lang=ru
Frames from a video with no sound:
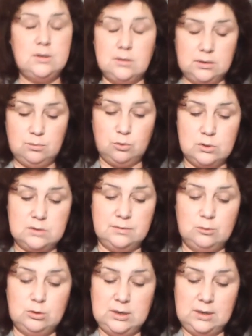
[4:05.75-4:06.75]
делать не будете.
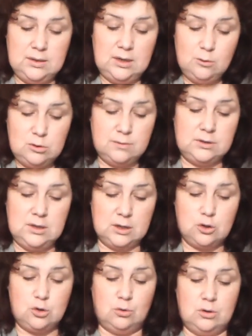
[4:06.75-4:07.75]
Вы вот нальете в этот
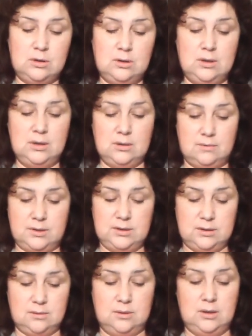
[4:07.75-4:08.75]
горшок
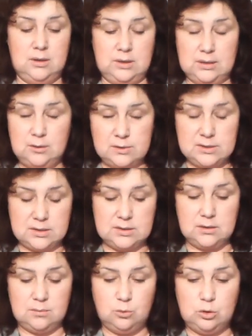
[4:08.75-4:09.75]
воды, и она у вас
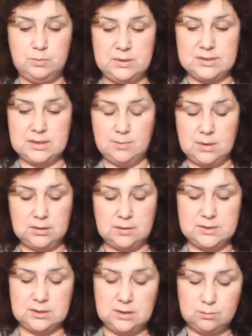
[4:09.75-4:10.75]
рассада будет пить сама, она
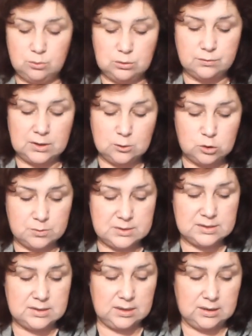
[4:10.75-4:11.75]
всегда будет в хорошем
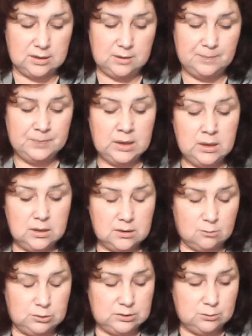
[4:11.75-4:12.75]
состоянии.
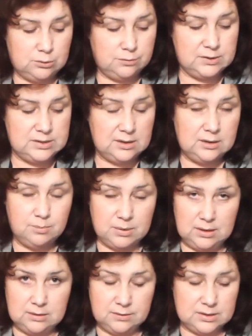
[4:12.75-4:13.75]
Вот это вот фитильный
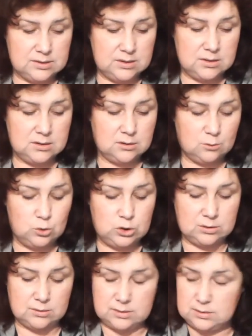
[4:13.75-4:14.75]
полив, я знаете, где
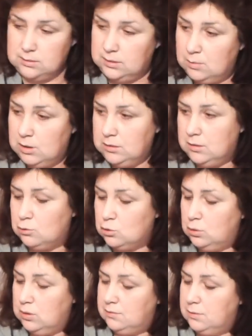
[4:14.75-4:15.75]
научилась? Я мало того,
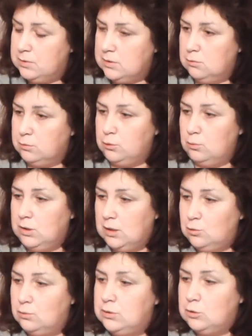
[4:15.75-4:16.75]
что я выписала в том
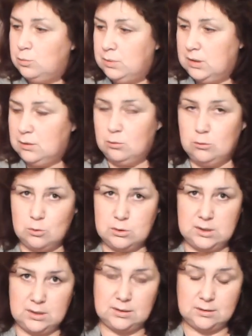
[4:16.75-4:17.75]
году вот эту пеларгонию с
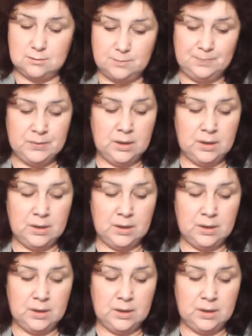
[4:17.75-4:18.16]
Саратова,